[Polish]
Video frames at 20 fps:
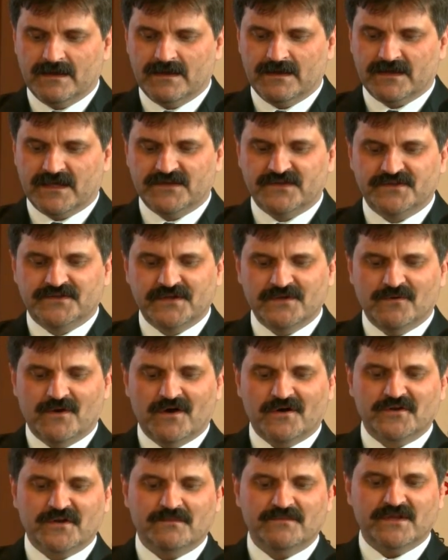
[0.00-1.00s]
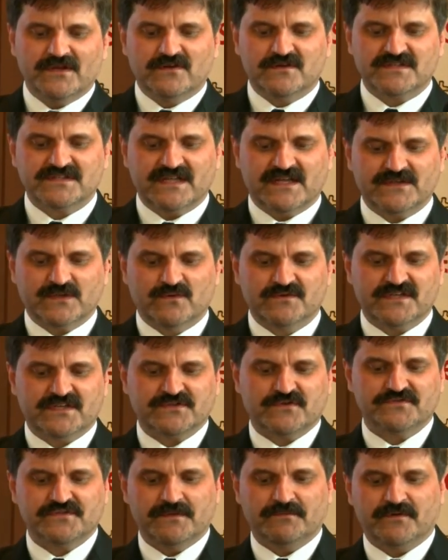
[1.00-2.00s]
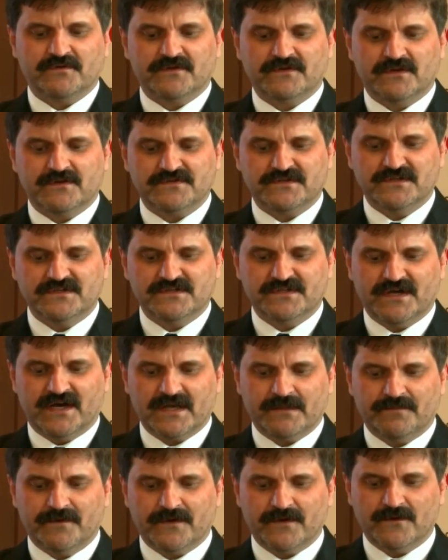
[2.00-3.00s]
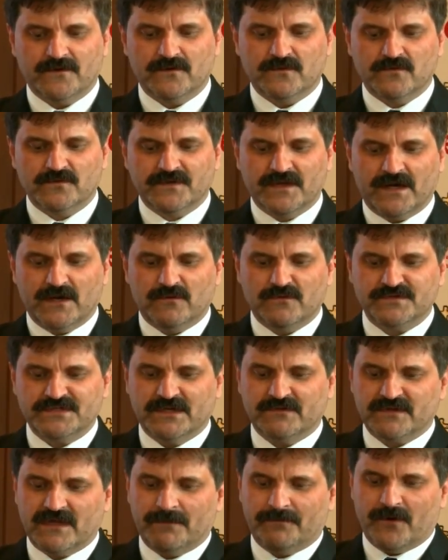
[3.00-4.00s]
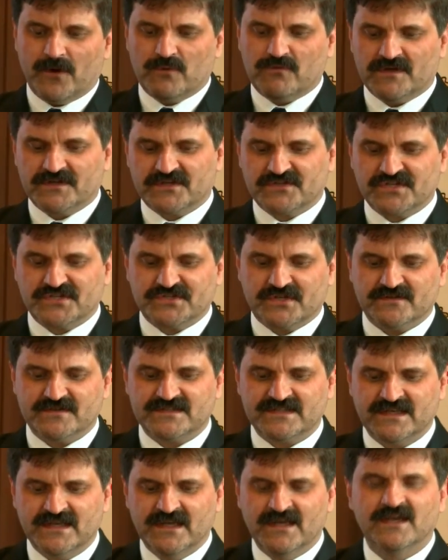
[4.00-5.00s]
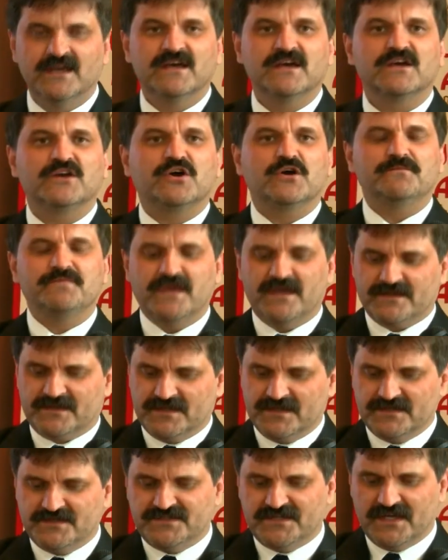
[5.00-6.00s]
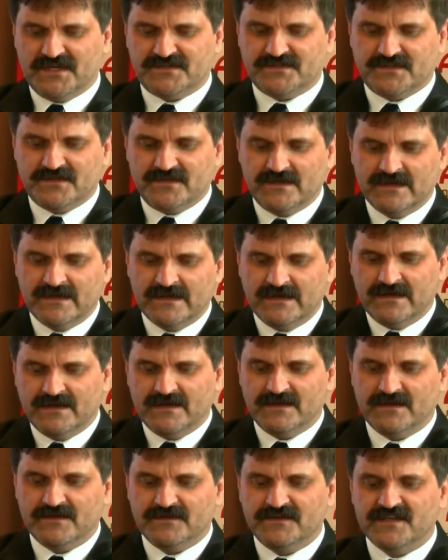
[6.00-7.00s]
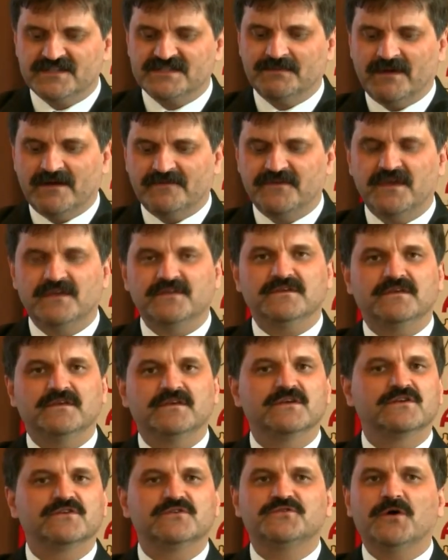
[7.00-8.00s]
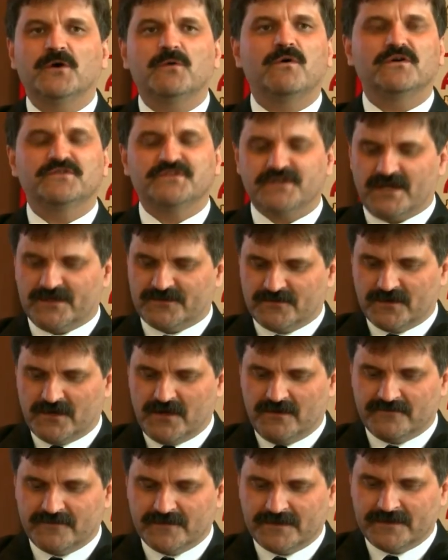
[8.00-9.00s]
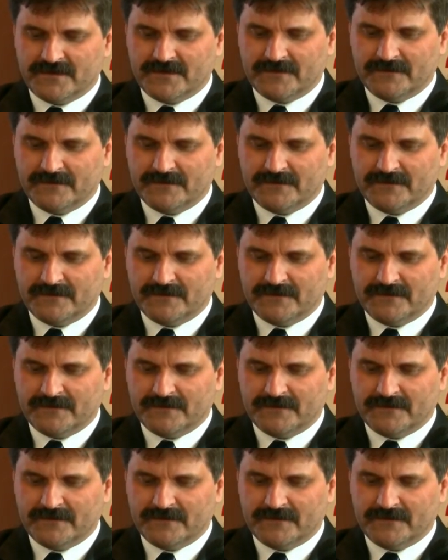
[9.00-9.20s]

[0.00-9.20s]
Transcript: Kiedy tył ogromnego statku zaczął się podnosić, Harper udał się na pokład, krzycząc: Kobiety, dzieci, niezbawieni, do łodzi ratunkowych.